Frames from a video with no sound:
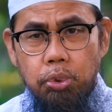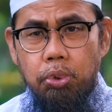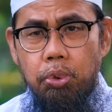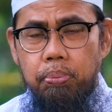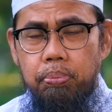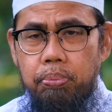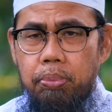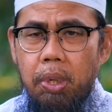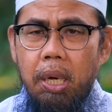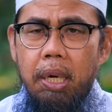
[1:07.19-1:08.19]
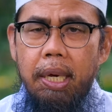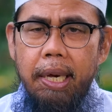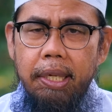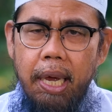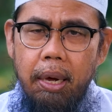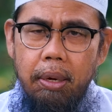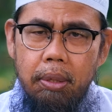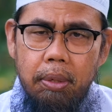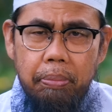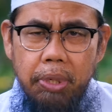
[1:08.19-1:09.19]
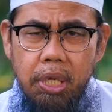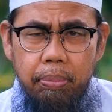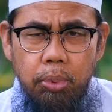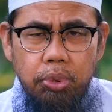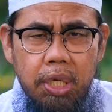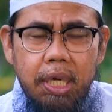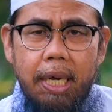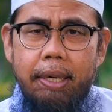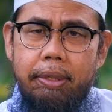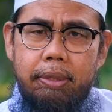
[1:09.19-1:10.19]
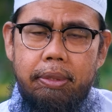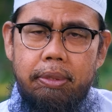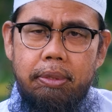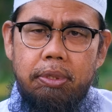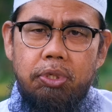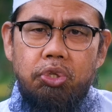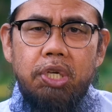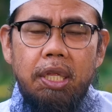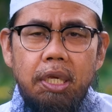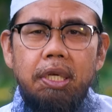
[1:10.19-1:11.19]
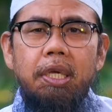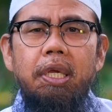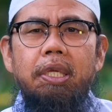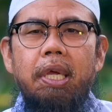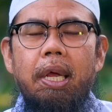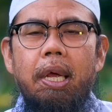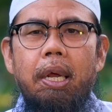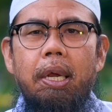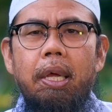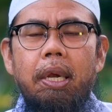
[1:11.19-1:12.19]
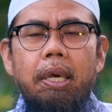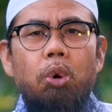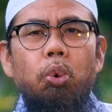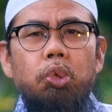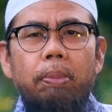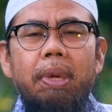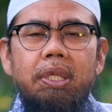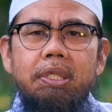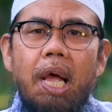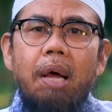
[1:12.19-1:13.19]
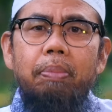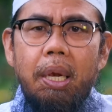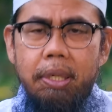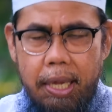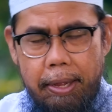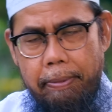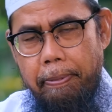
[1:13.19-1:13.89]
cukup, dan yang menyembunyikan jati dirinya dan otomatis amalnya.